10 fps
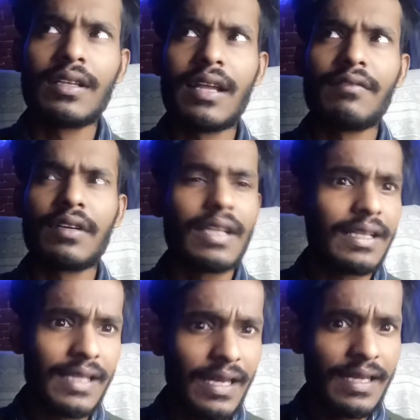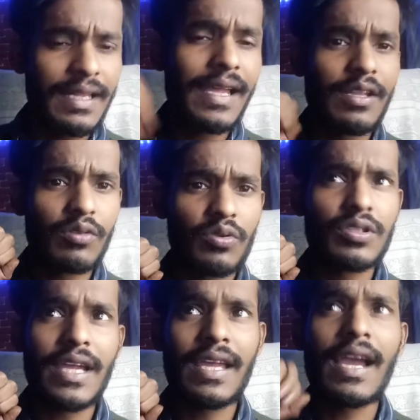देन फिर देखते हैं नींद आएगी तो सो
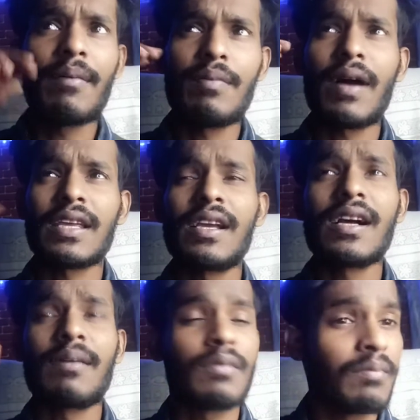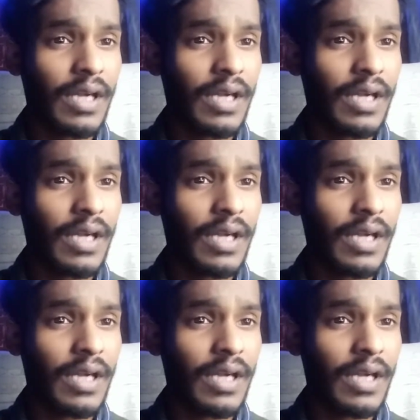जाएंगे अभी बाकी का काम